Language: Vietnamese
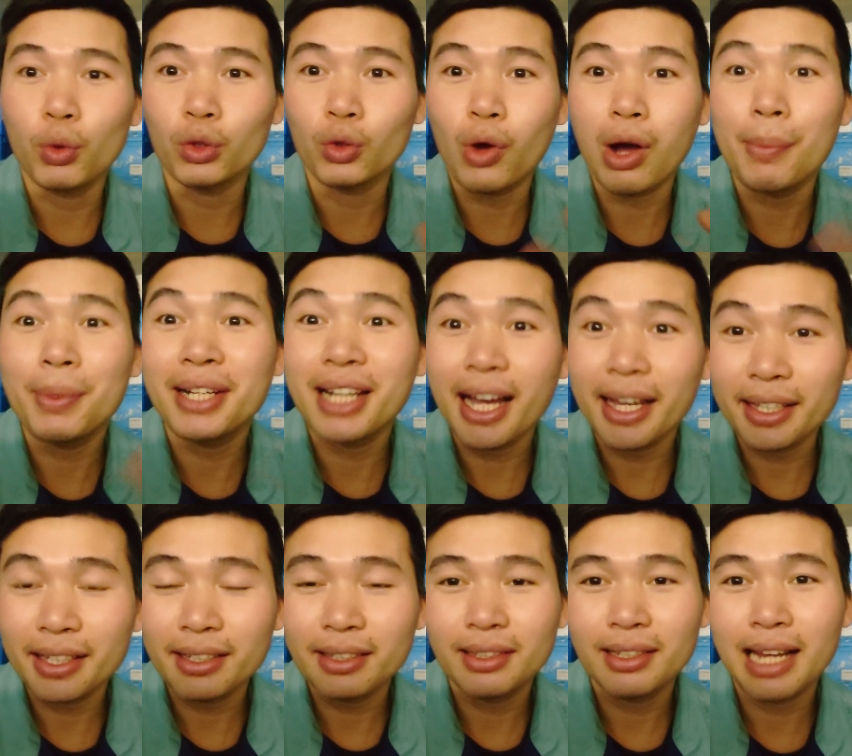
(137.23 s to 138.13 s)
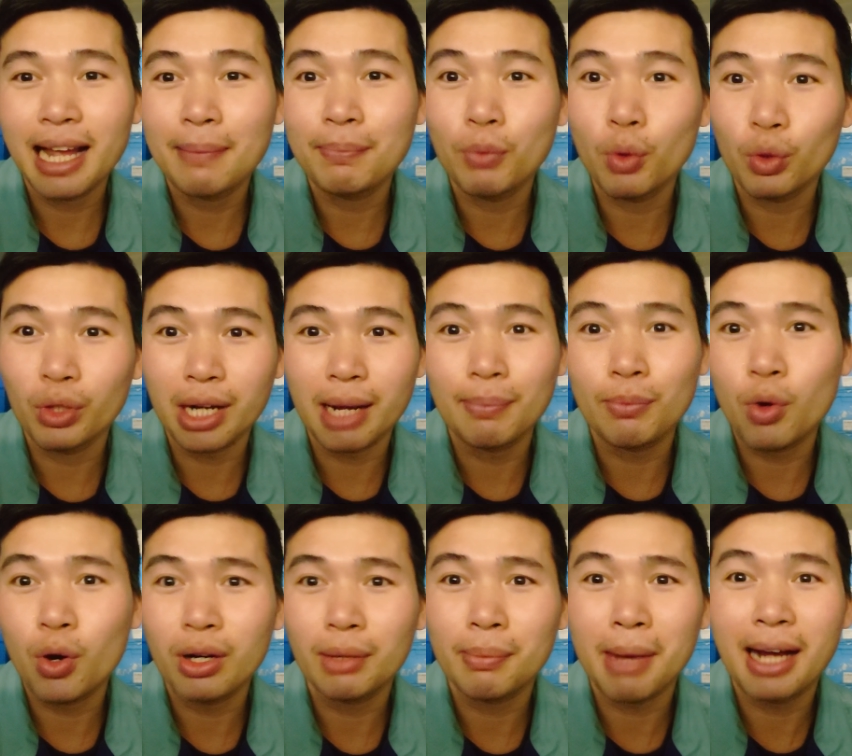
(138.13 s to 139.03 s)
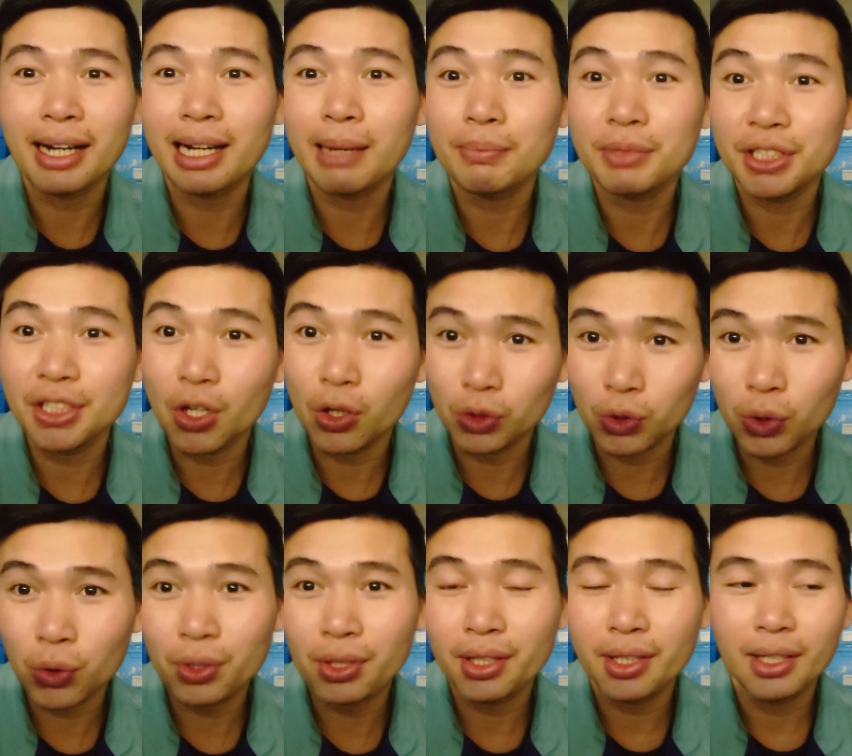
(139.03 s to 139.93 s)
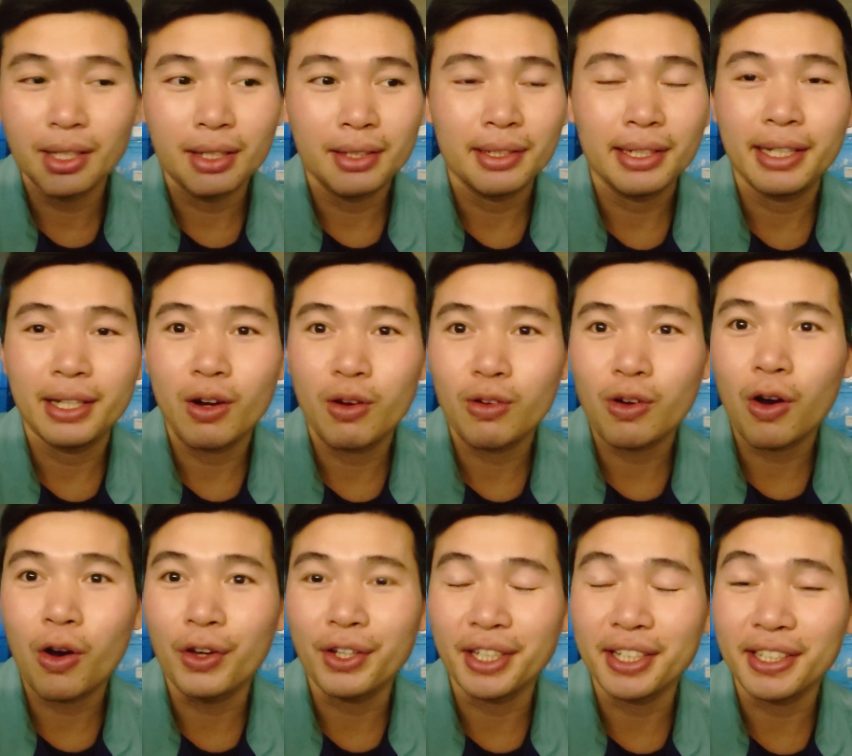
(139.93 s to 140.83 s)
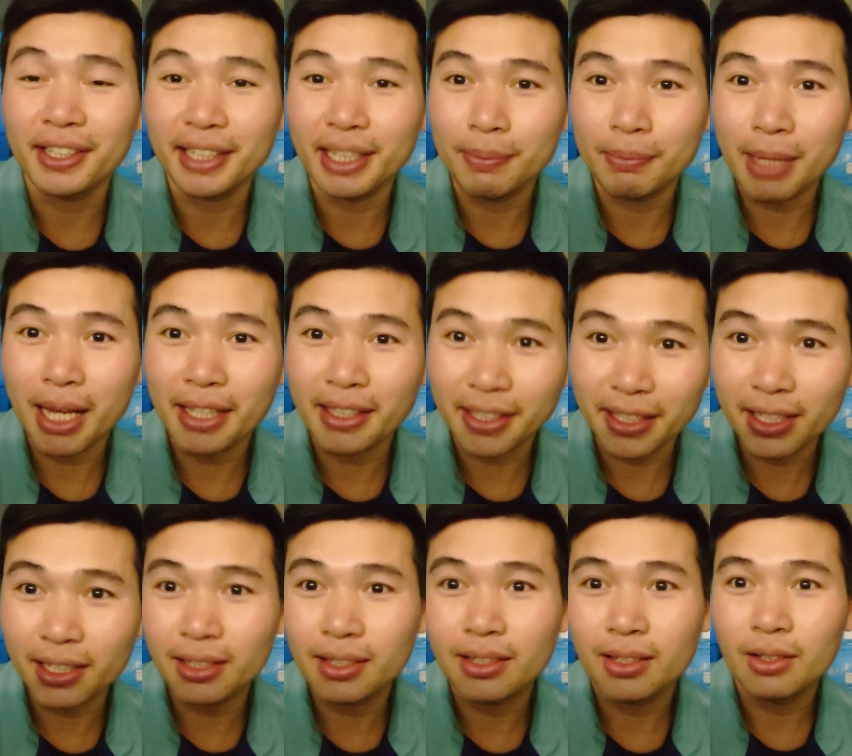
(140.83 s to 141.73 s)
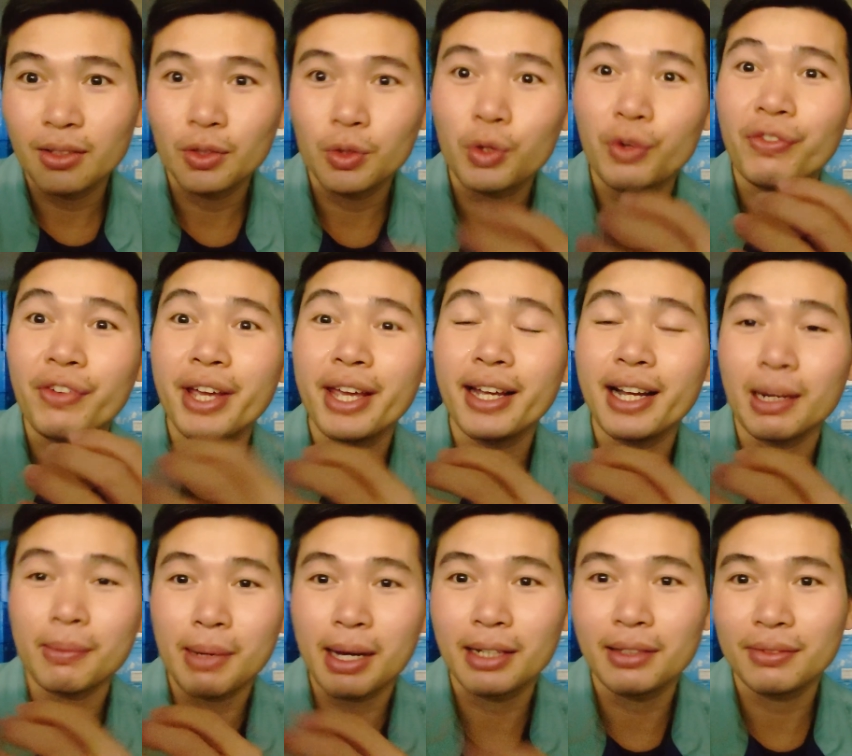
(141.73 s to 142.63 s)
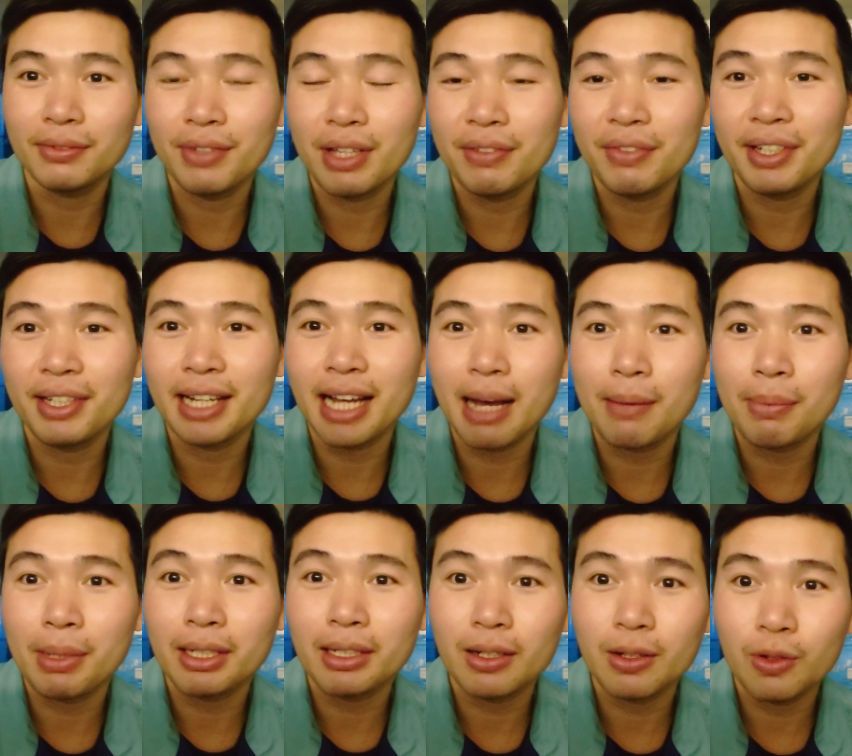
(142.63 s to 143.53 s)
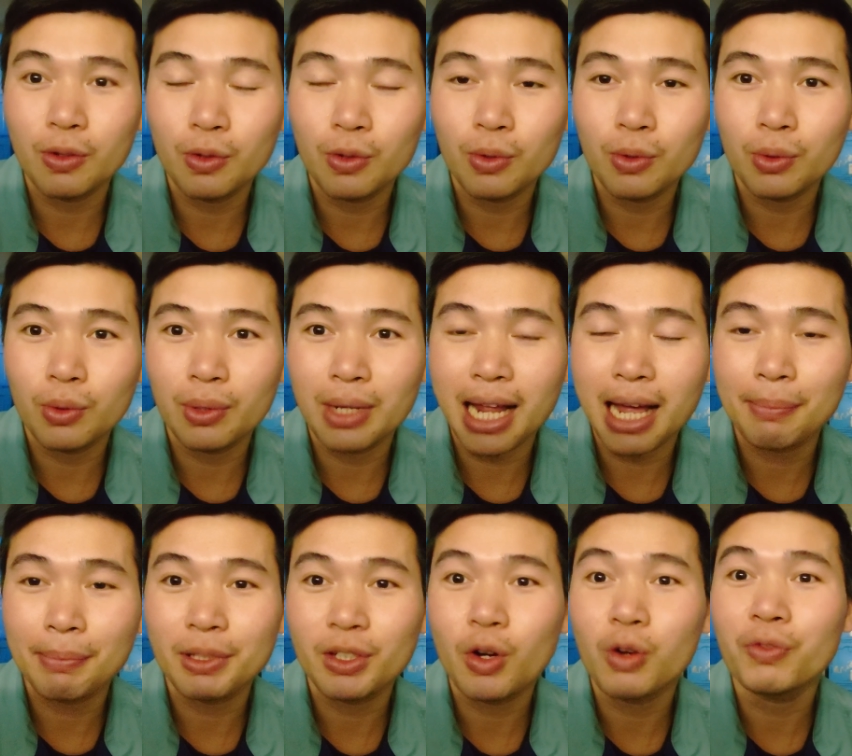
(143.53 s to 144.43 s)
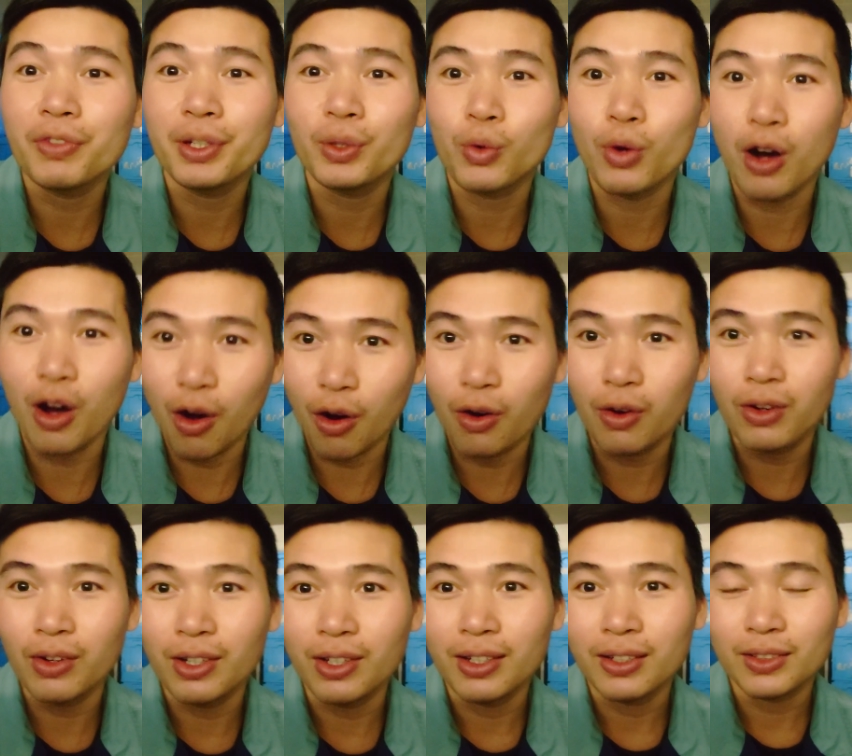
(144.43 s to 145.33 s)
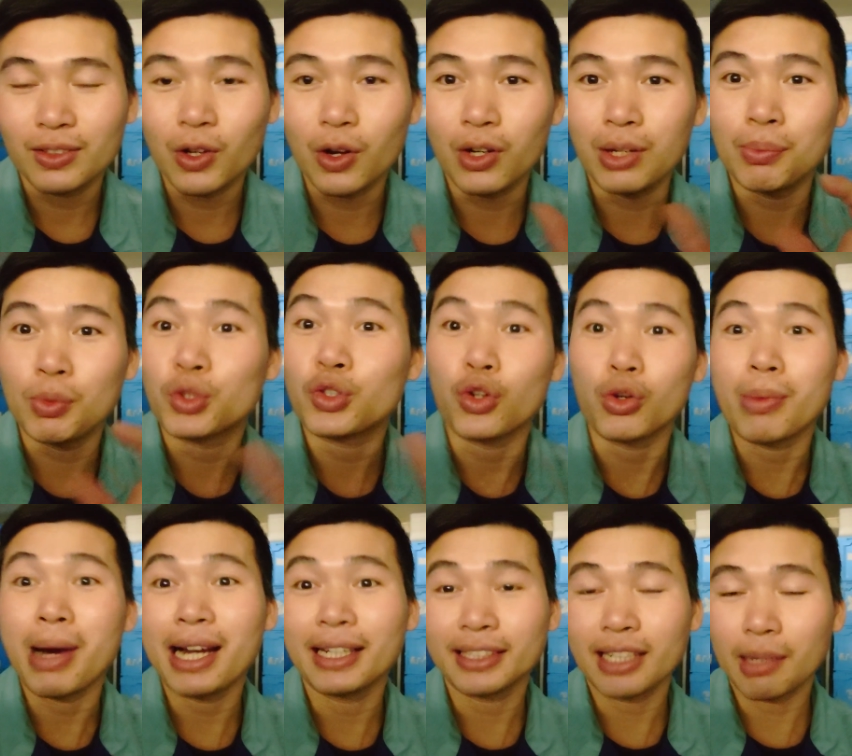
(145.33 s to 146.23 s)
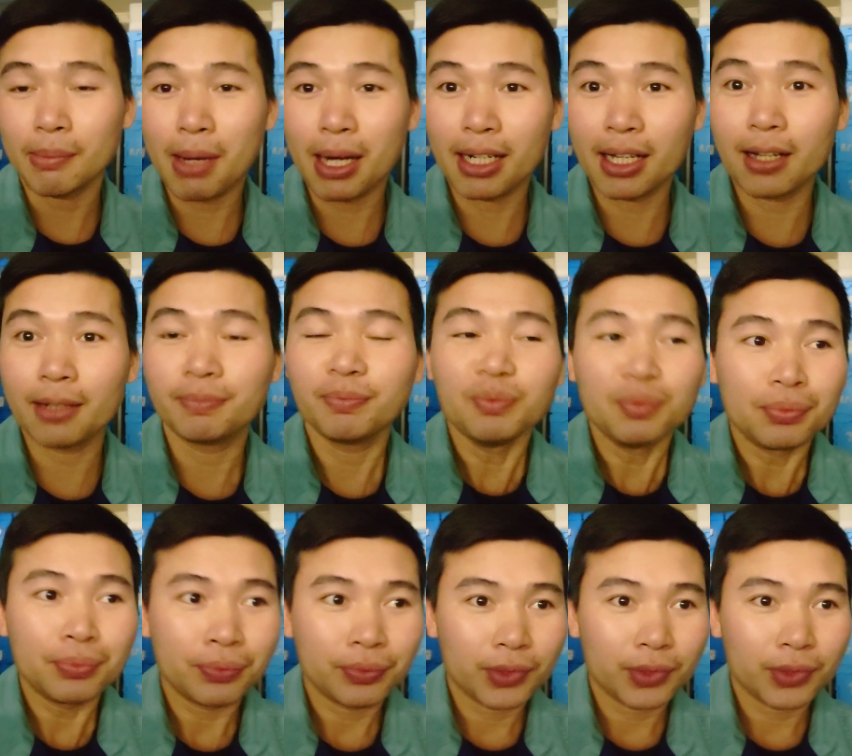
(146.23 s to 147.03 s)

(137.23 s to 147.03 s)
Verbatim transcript: và muốn qua bên này á, làm một năm hoặc 3 năm gì đó thôi để học hỏi kinh nghiệm này kia rồi về các bạn về Việt Nam bắt đầu làm cái công việc của họ đó là một số bạn các bạn ha